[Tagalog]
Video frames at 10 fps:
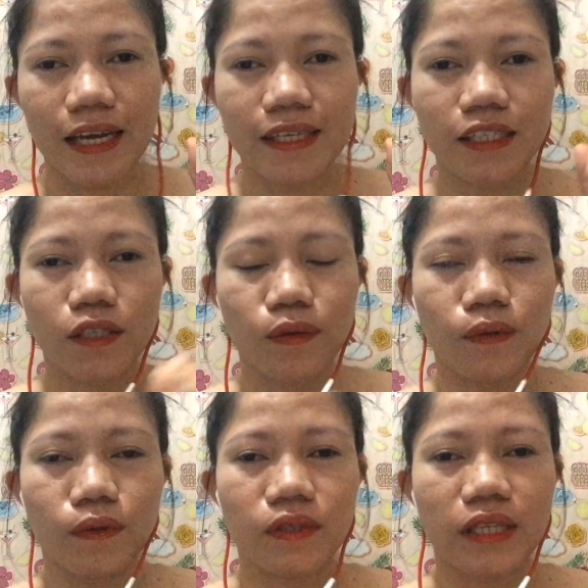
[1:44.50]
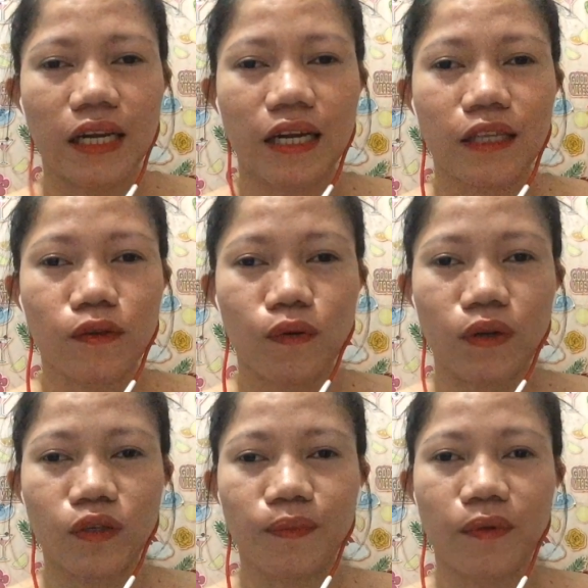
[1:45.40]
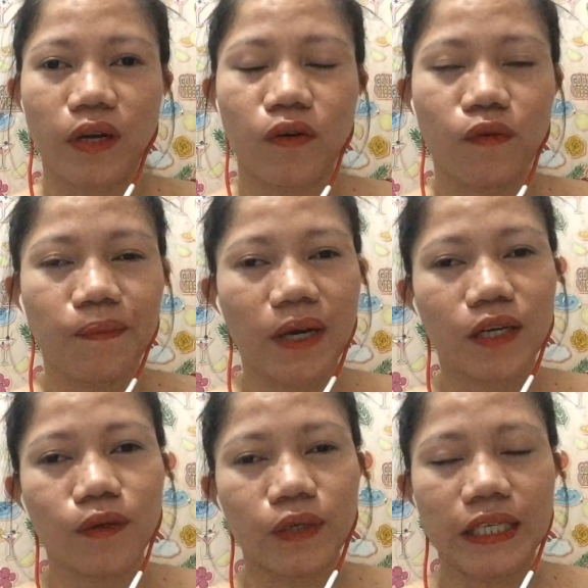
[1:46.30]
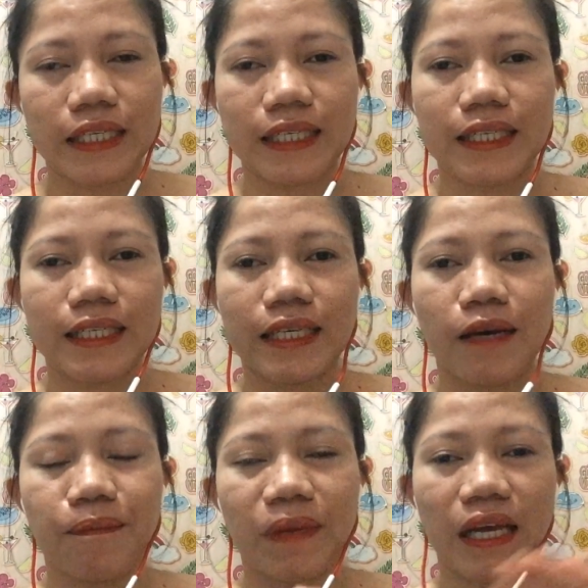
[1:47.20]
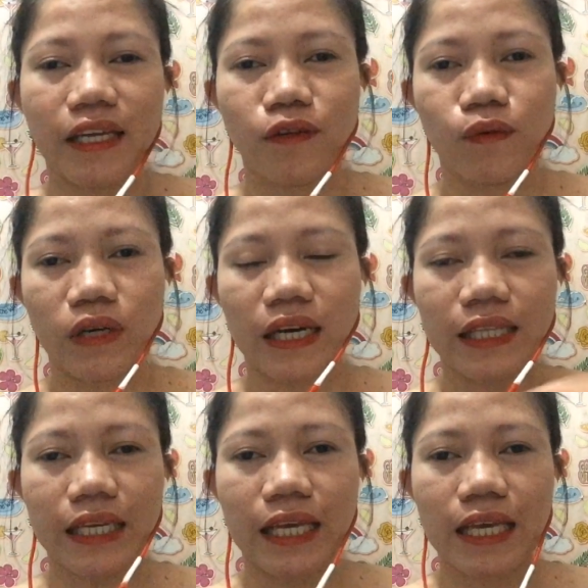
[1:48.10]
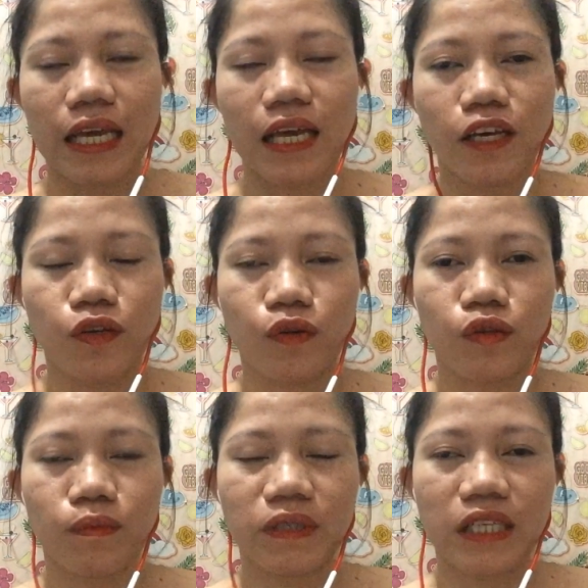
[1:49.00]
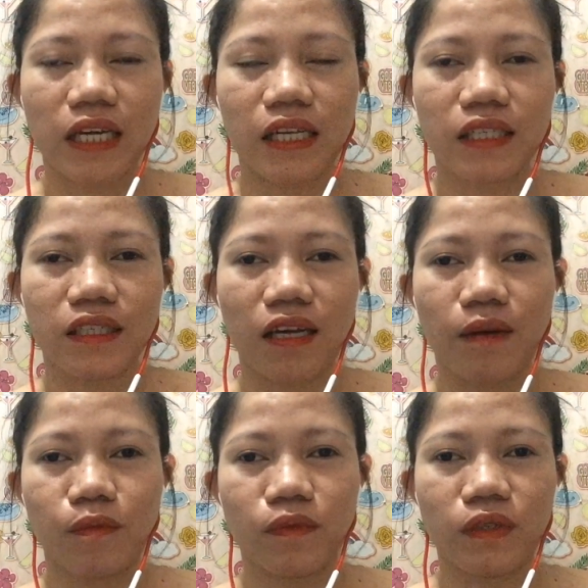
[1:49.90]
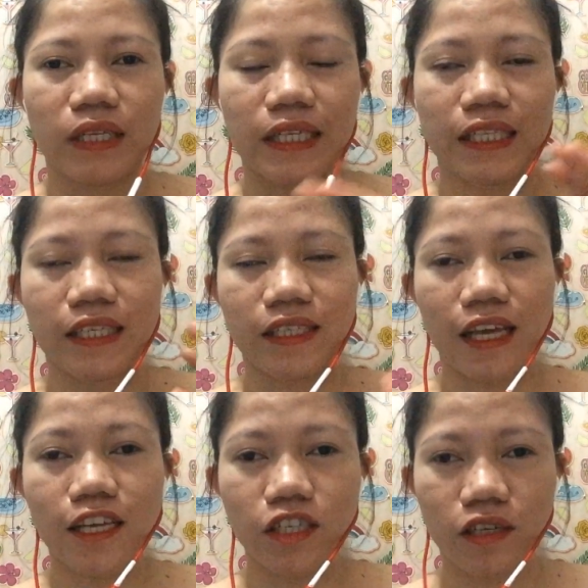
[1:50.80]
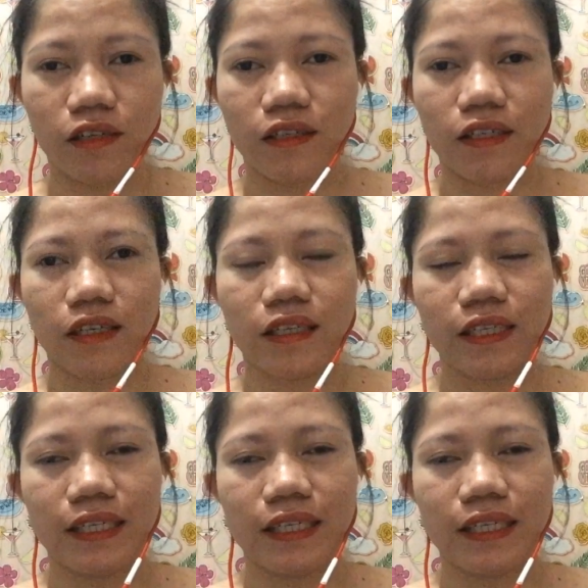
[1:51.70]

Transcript: Okay, so sana natulungan ko po kayo paano i-apply yung ating YouTube channel sa monetization.